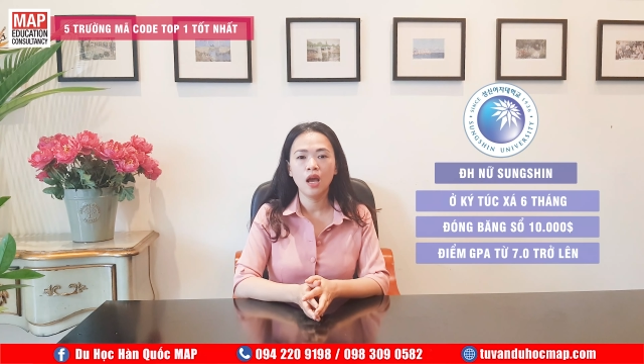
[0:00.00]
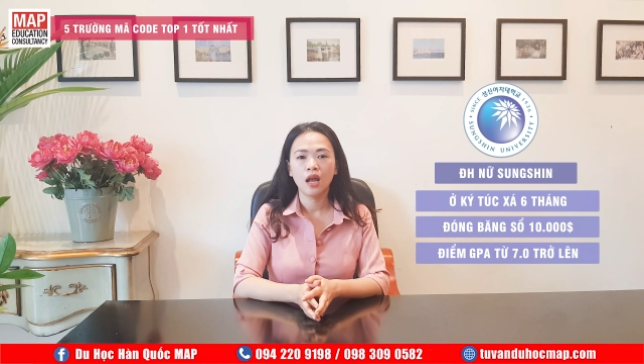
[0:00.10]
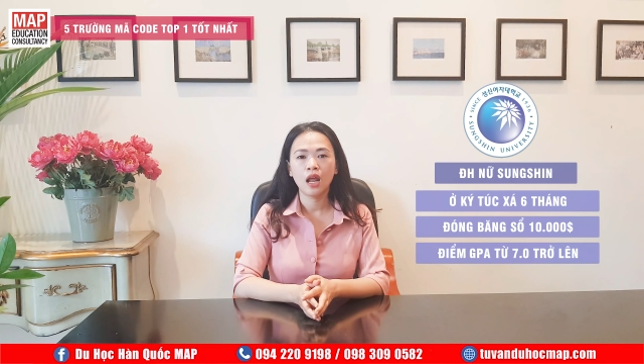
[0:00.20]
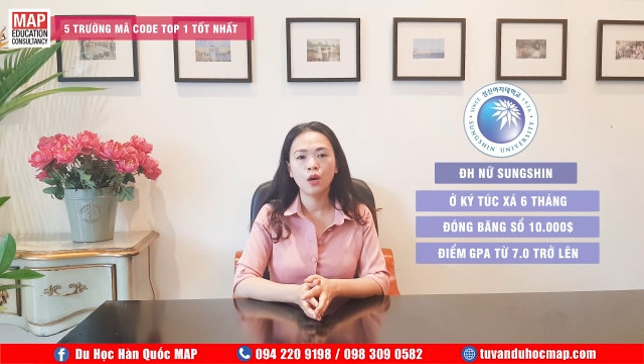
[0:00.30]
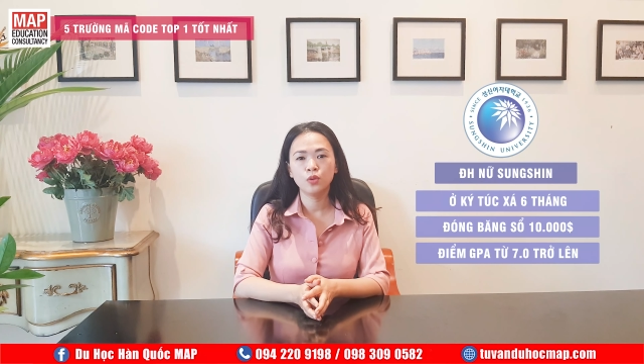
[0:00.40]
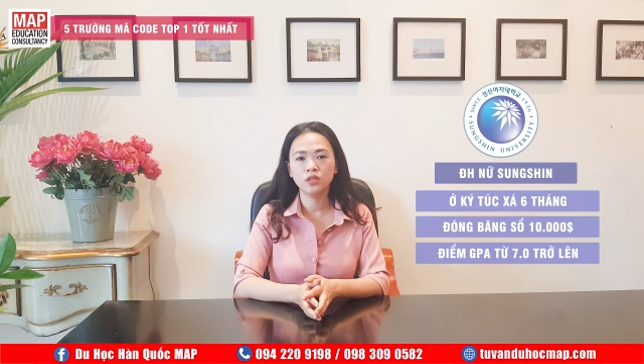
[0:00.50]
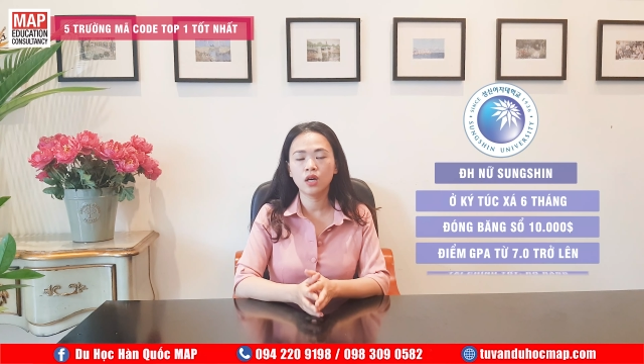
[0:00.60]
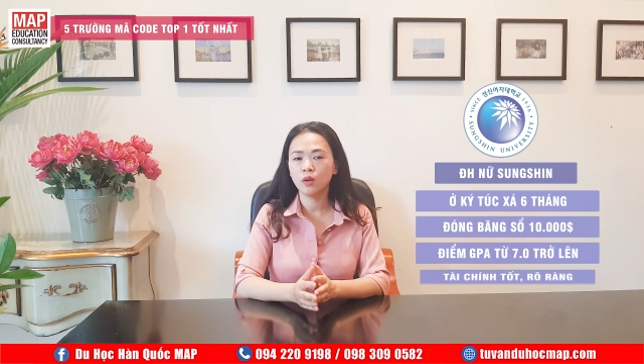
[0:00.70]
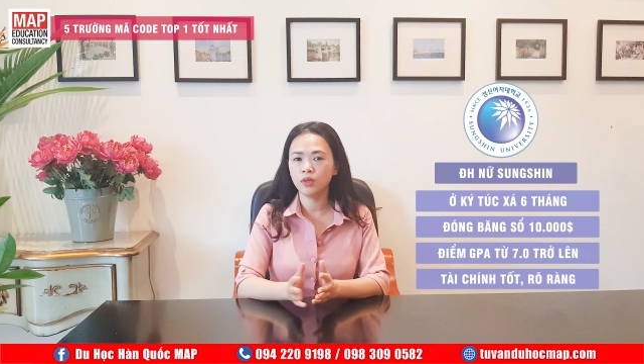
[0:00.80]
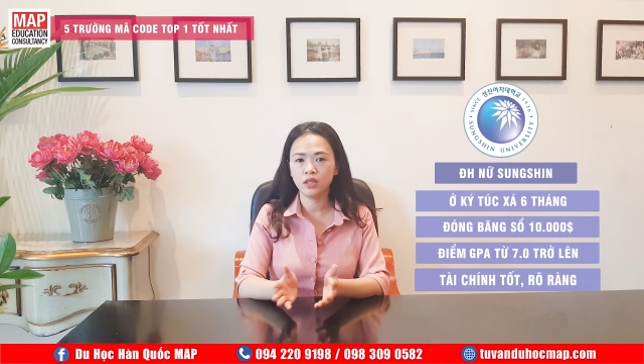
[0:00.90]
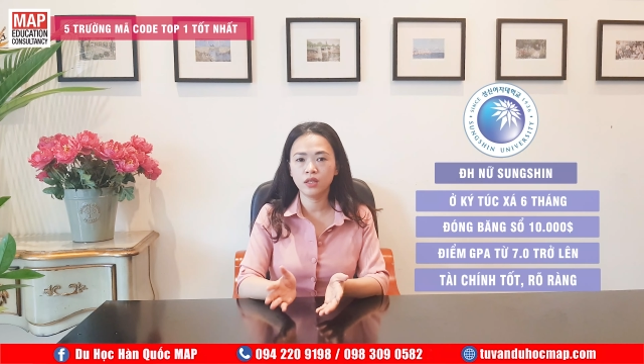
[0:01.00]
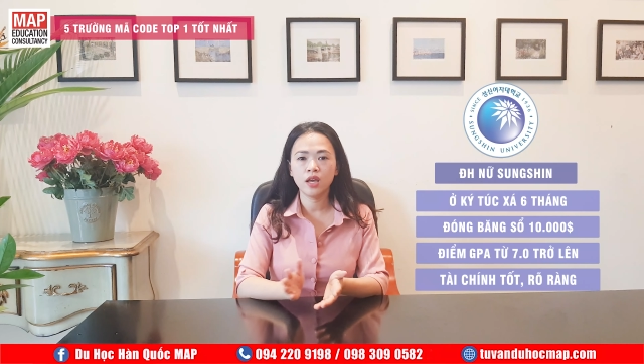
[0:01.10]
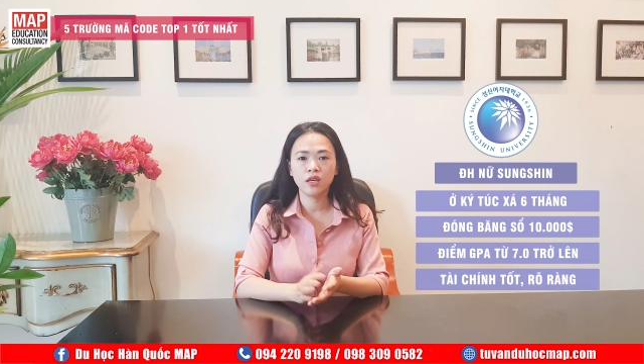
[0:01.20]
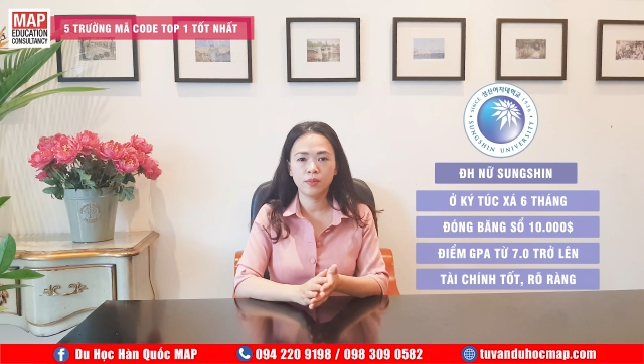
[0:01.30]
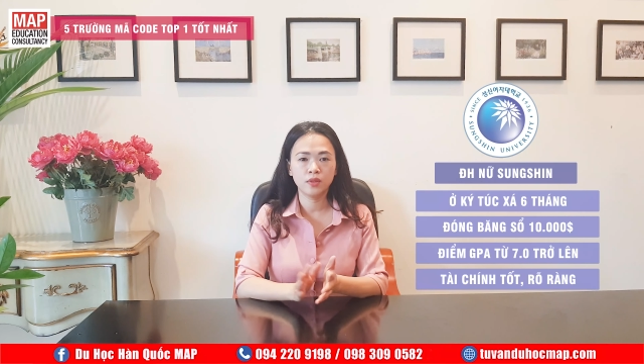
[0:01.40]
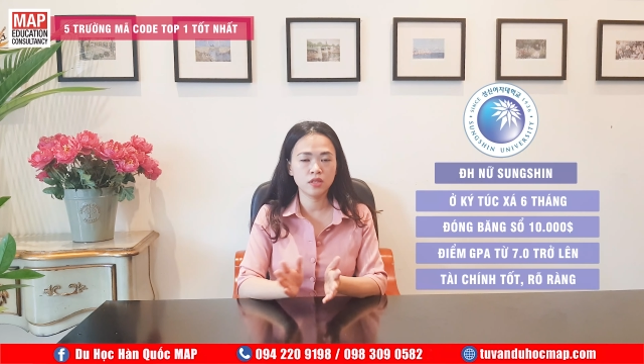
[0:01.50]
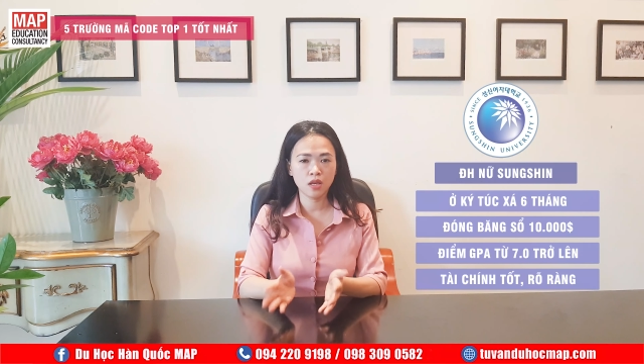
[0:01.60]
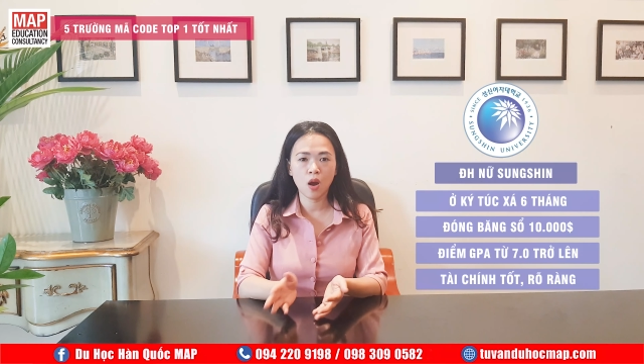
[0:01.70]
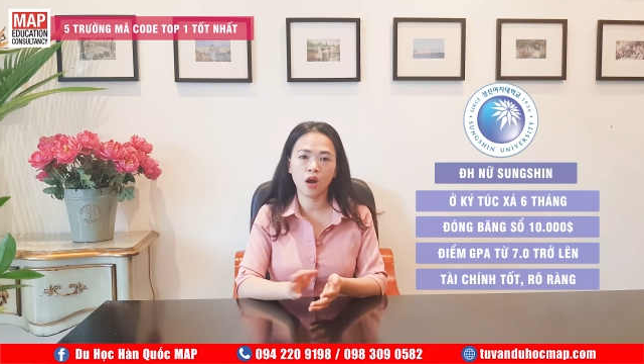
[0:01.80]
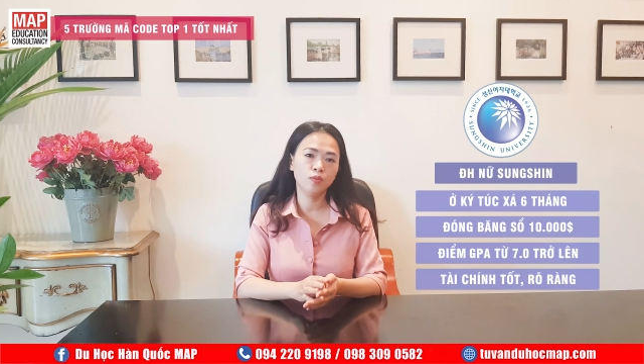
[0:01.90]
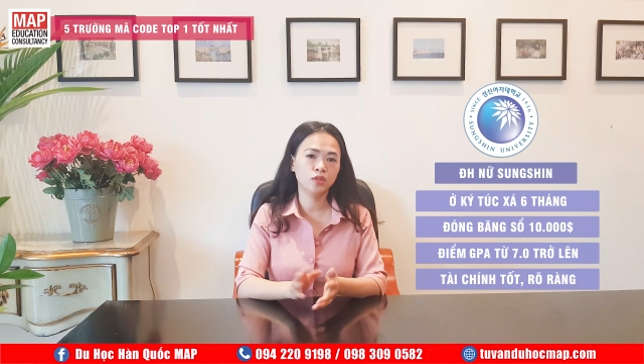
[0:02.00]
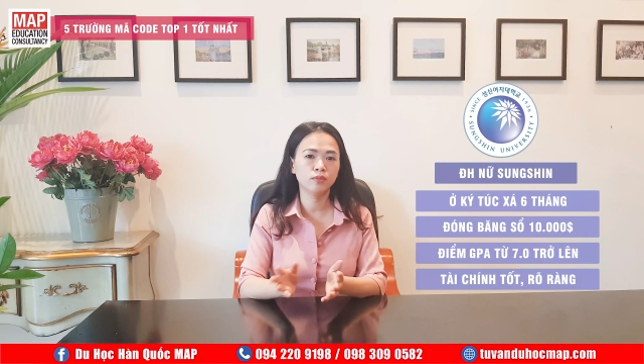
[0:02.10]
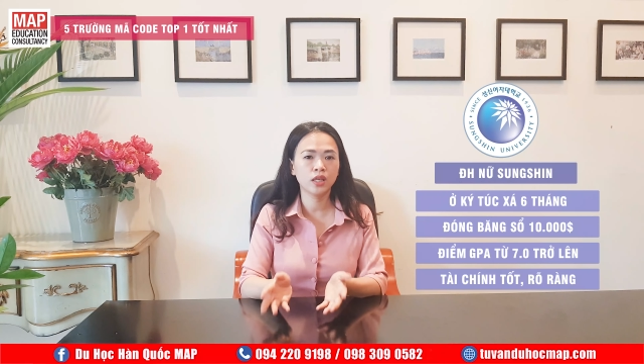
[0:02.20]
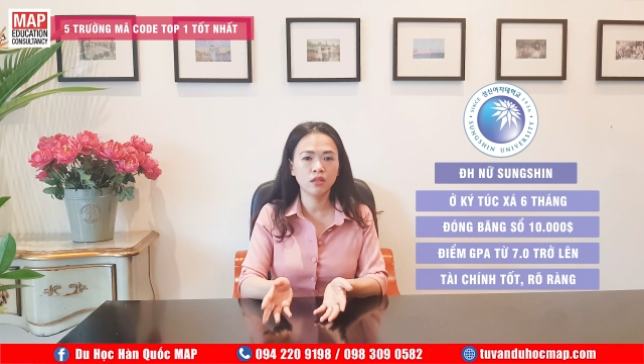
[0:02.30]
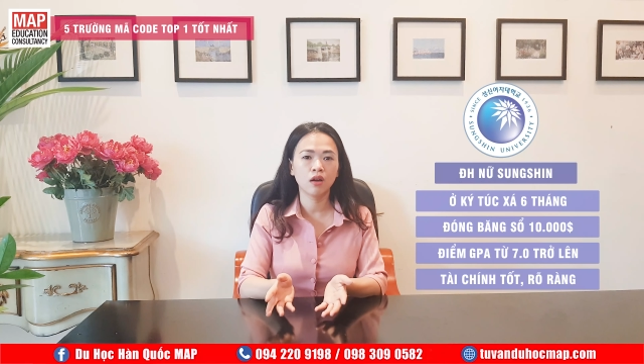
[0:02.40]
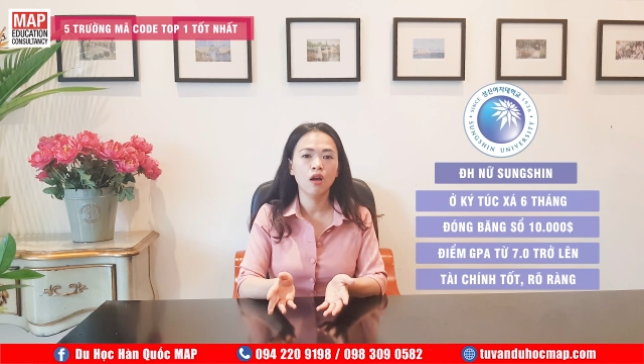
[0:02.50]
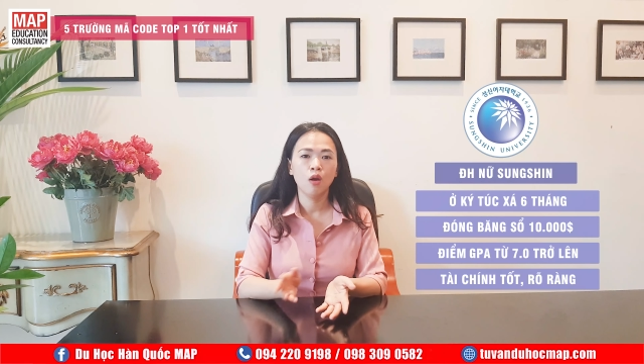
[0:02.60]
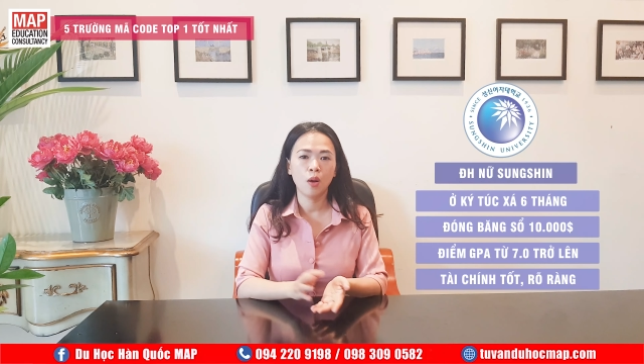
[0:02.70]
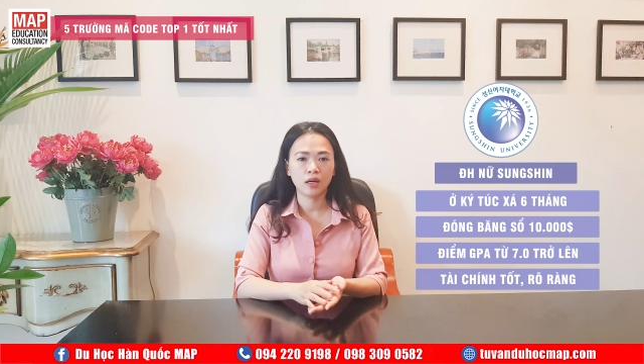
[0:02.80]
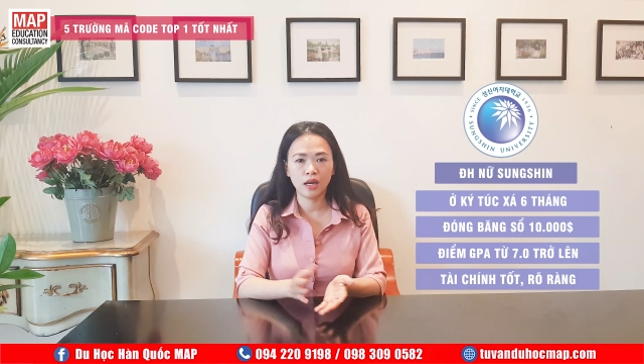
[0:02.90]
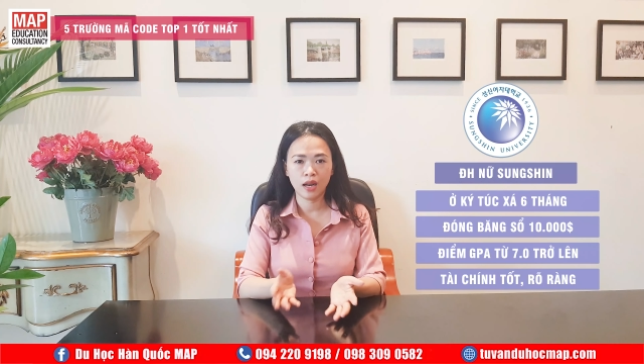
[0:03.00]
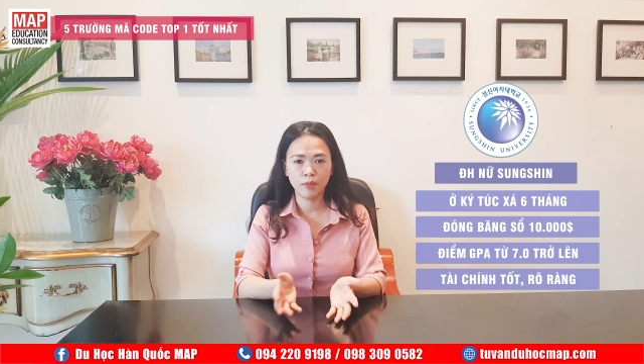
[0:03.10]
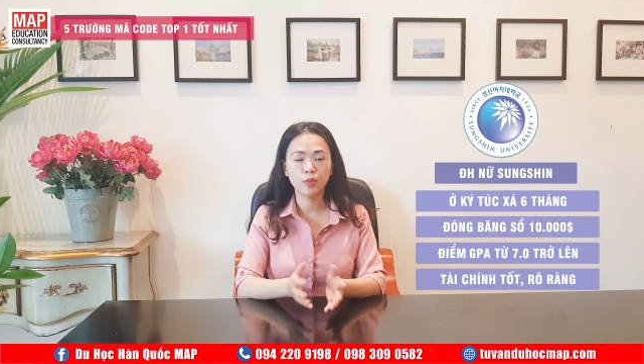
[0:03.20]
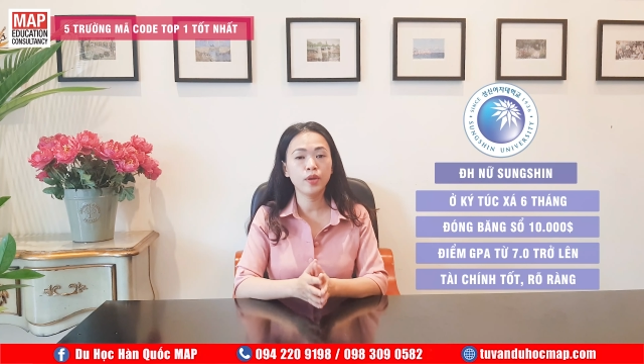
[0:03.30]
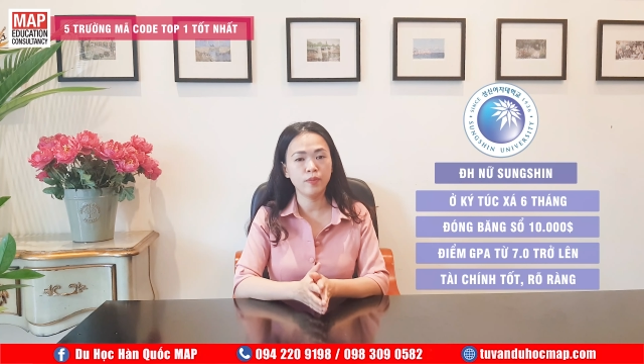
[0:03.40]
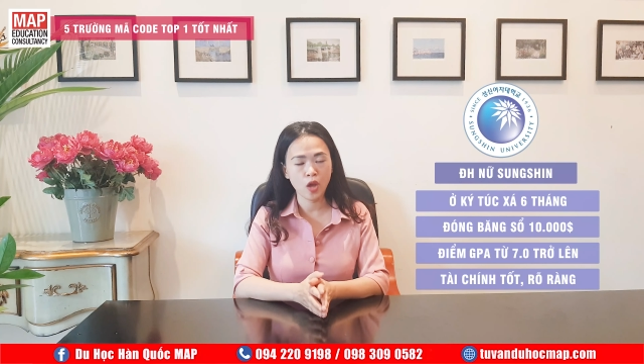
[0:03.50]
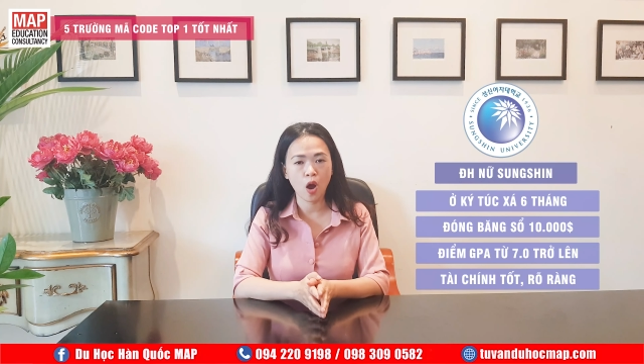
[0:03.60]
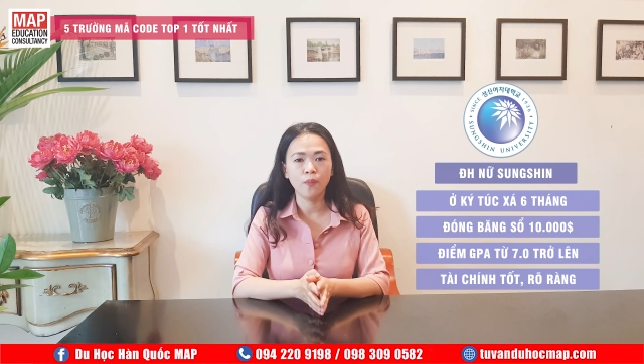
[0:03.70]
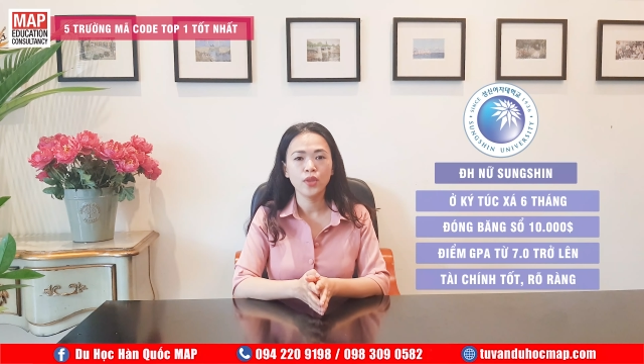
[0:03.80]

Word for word: là hầu như không nhận những nghề nghiệp tự do không chứng minh được hoặc là làm nông nghiệp nhỏ.